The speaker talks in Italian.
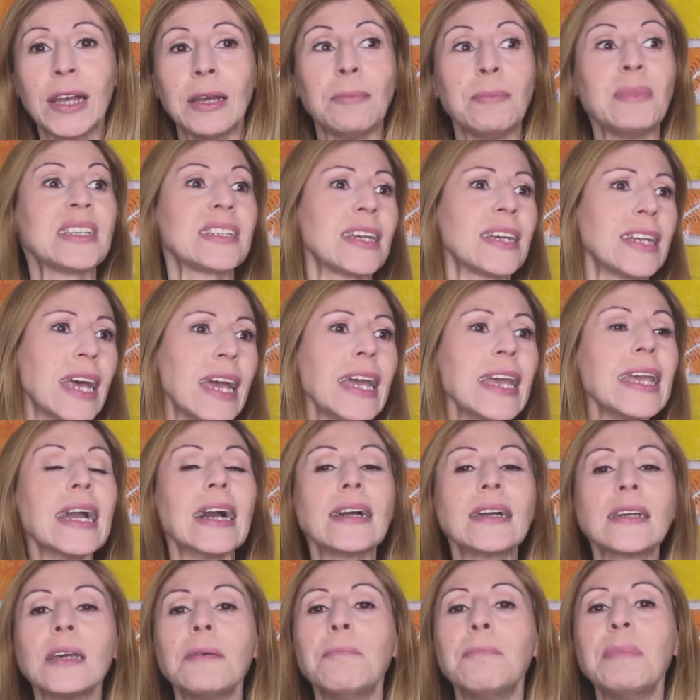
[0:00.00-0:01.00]
mi sarei
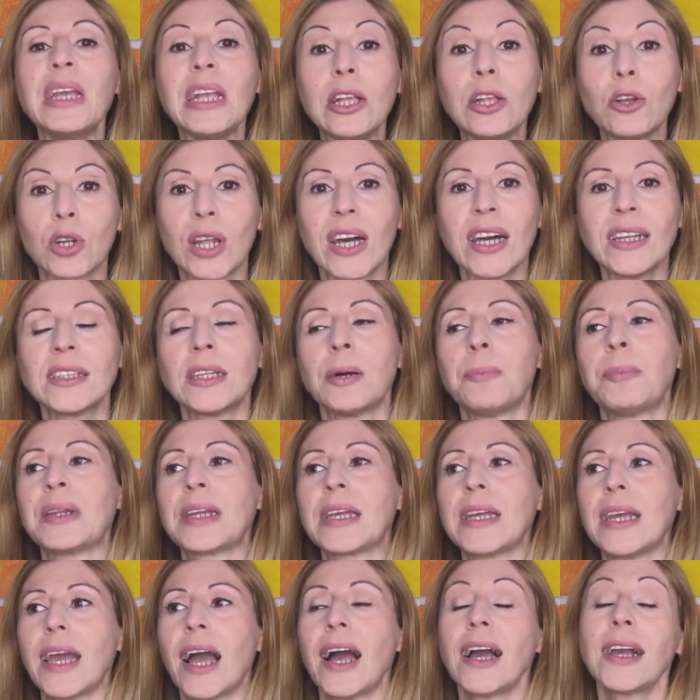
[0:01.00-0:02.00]
anche migliorata,
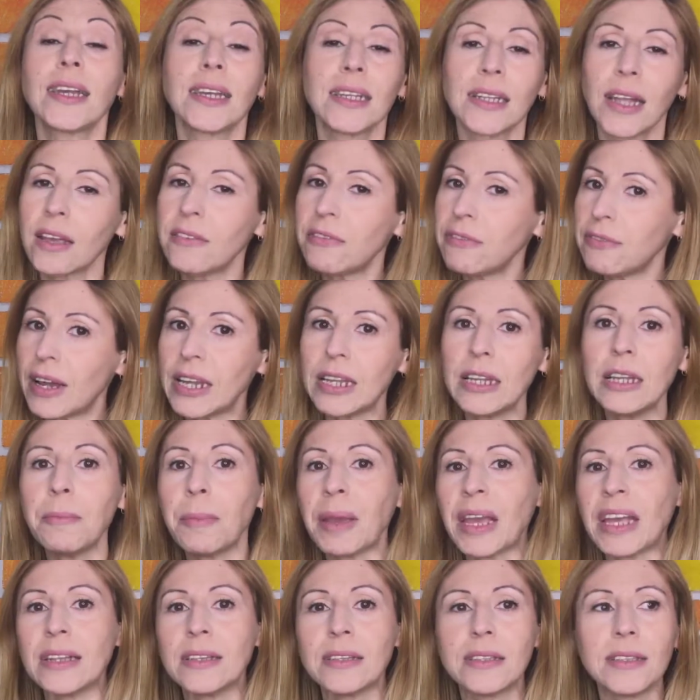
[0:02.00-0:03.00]
perché anche dai
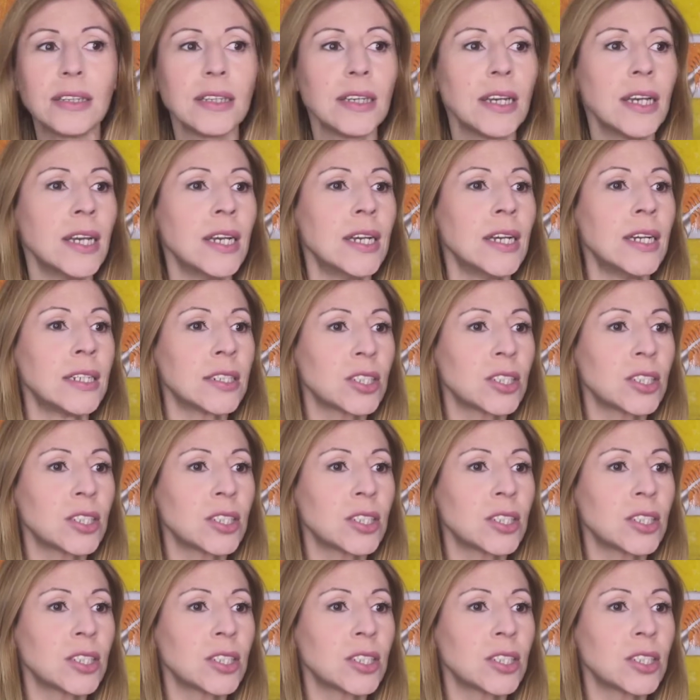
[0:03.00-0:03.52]
fallimenti